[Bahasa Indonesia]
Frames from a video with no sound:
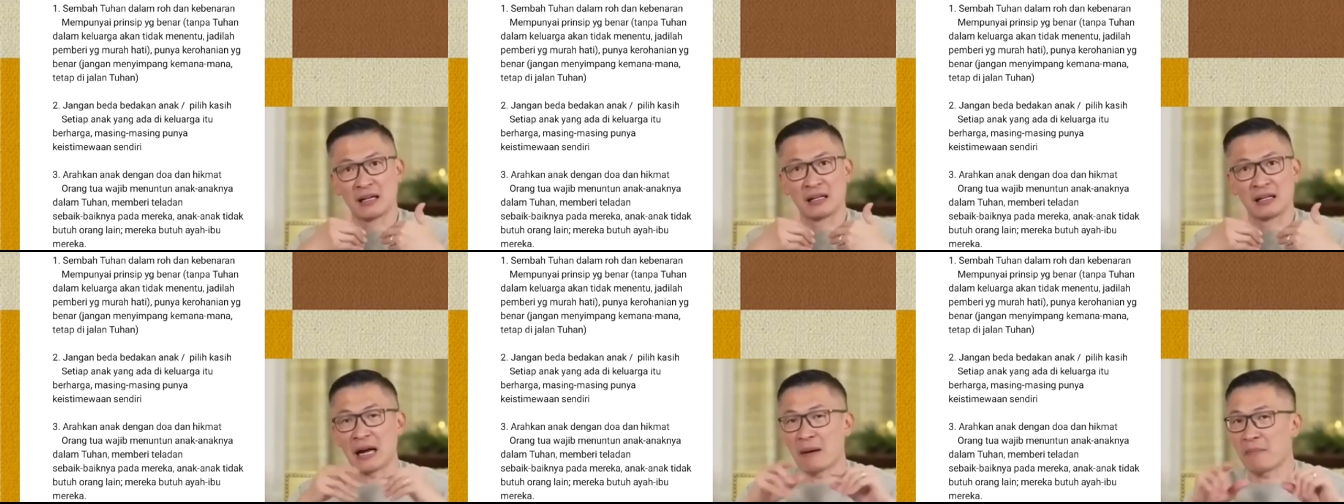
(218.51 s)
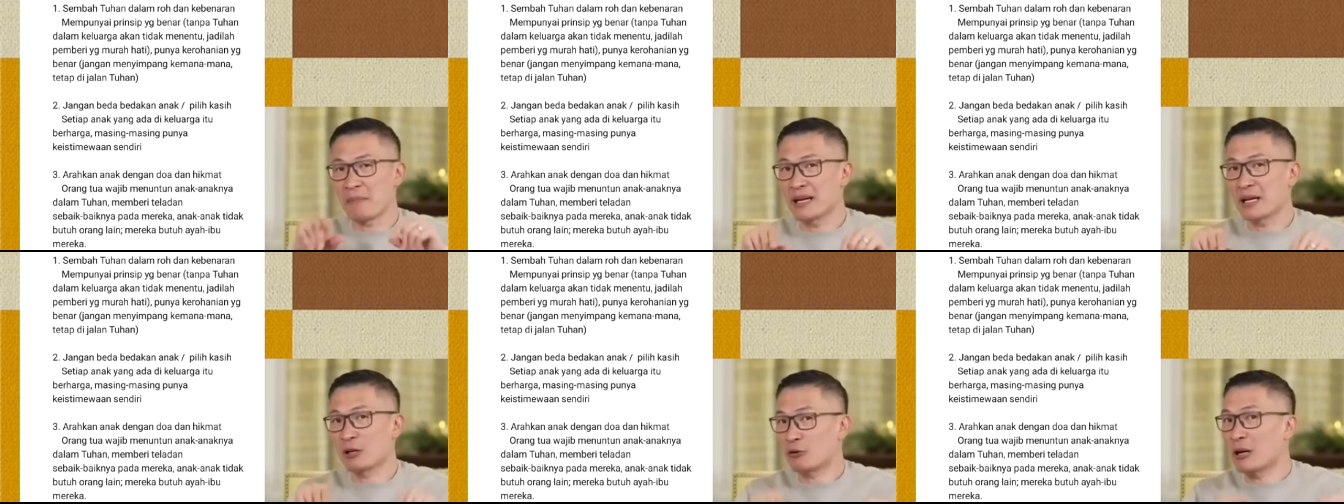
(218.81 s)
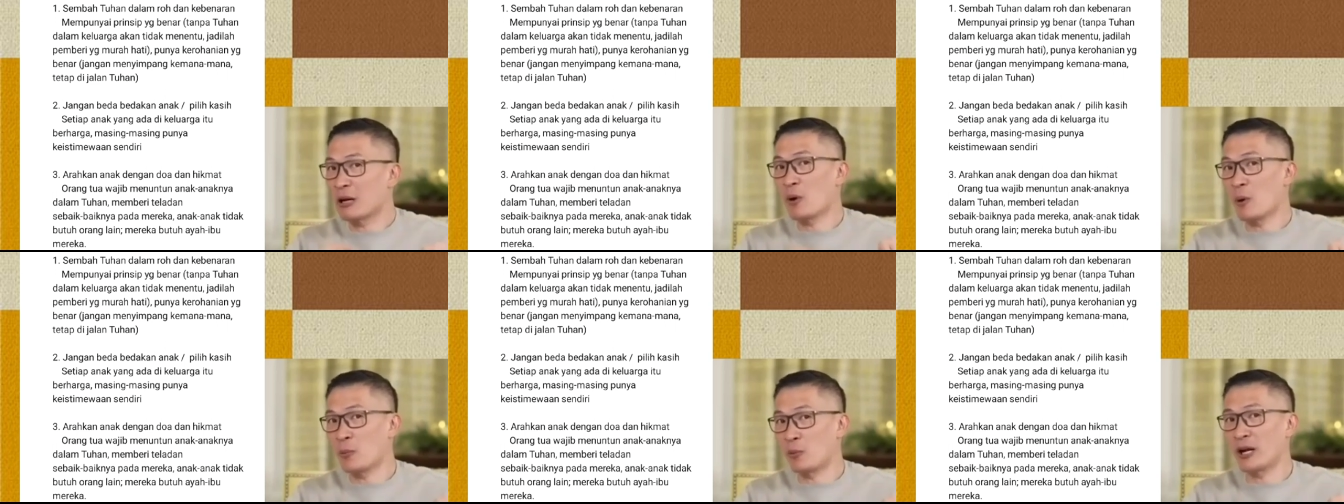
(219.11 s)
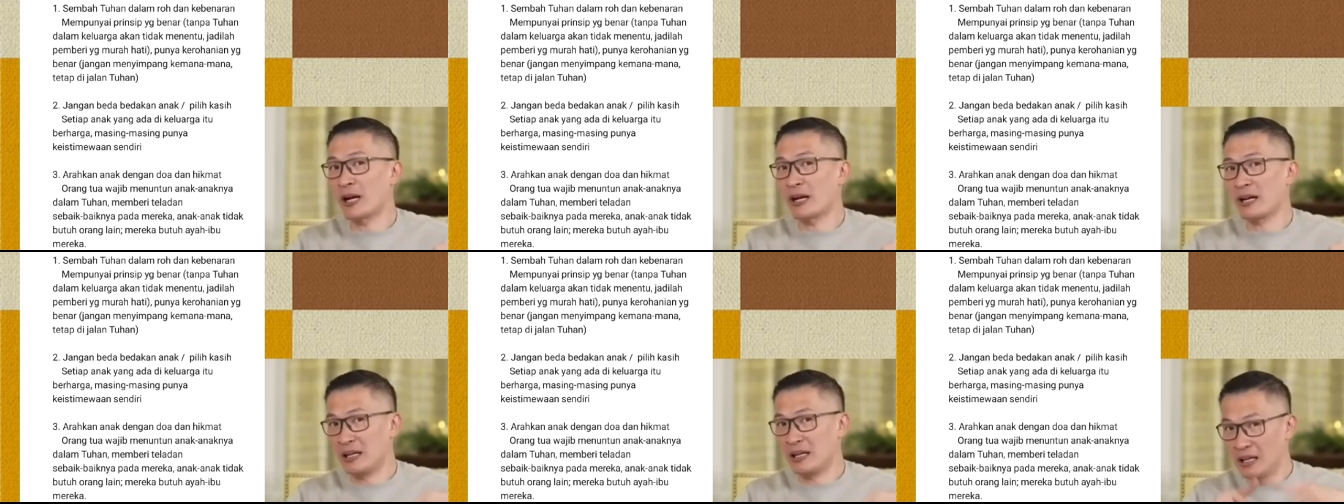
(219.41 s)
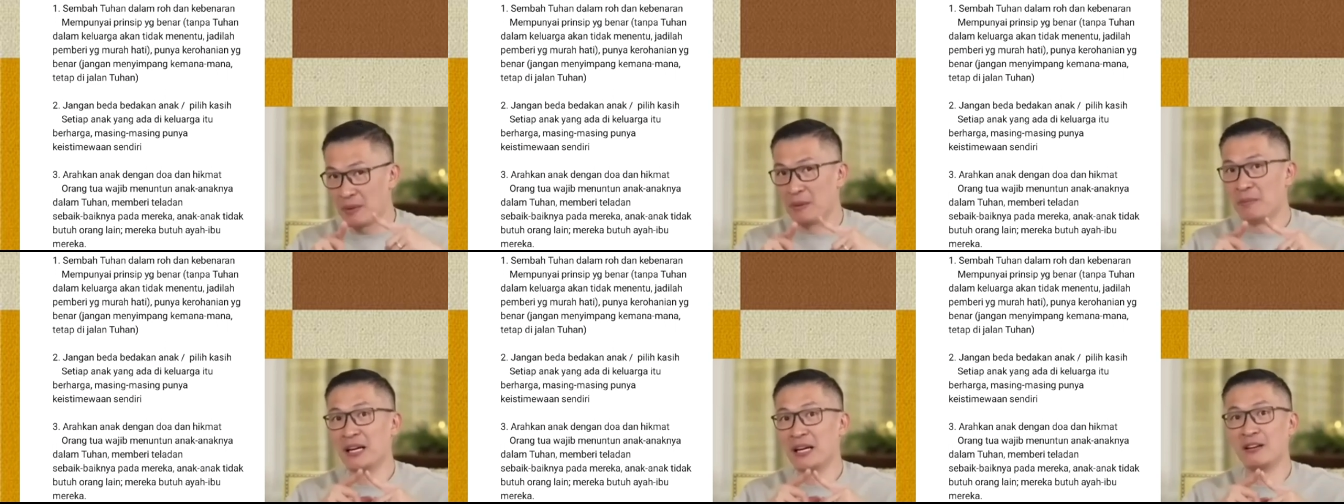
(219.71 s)
nama yang kurang populer ini
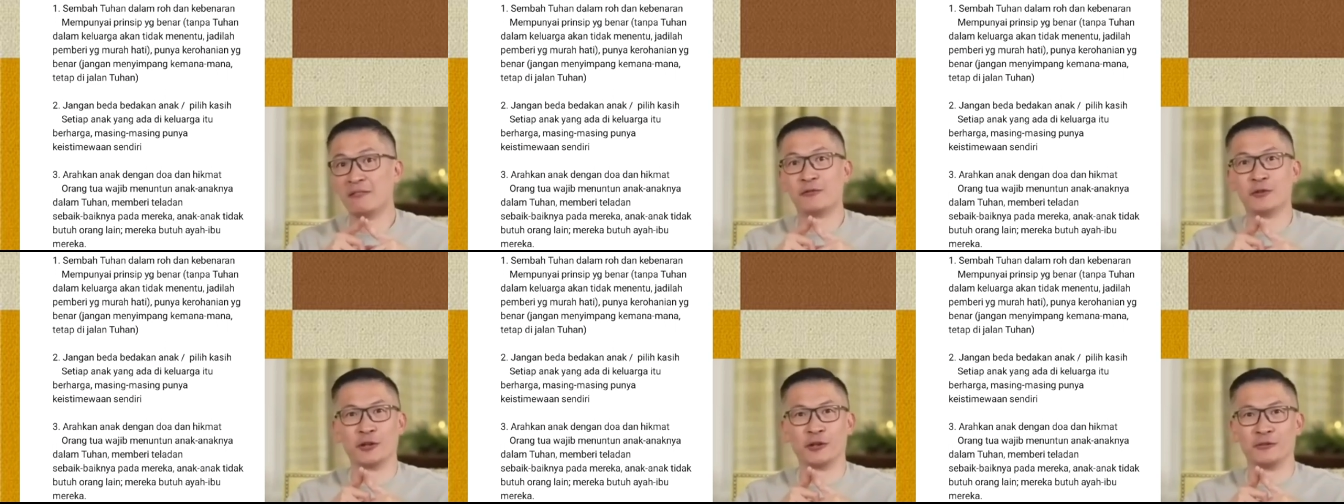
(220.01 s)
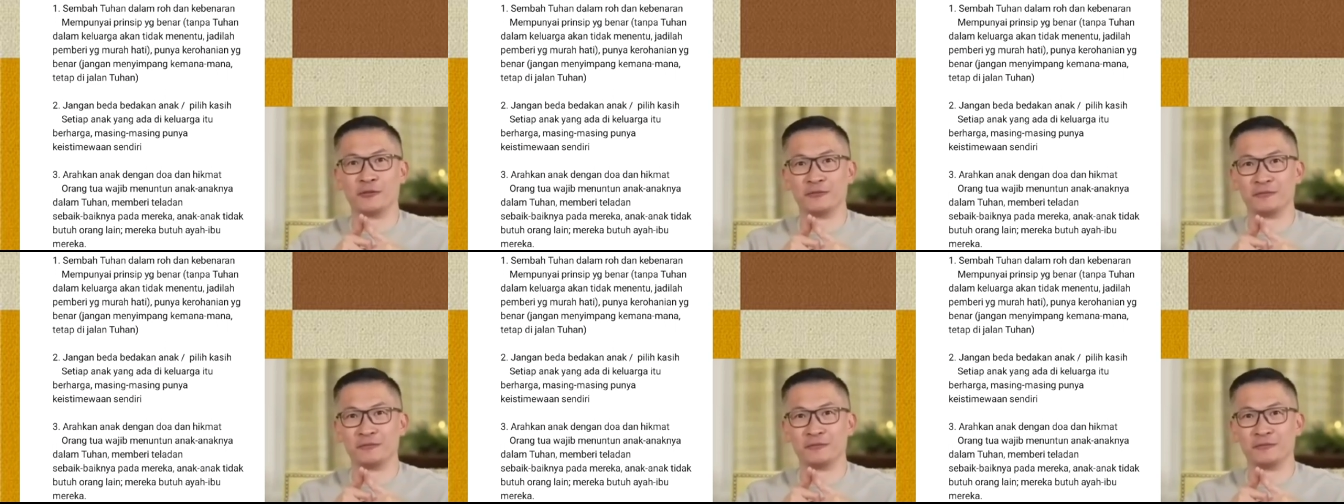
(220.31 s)
lebih meaningful.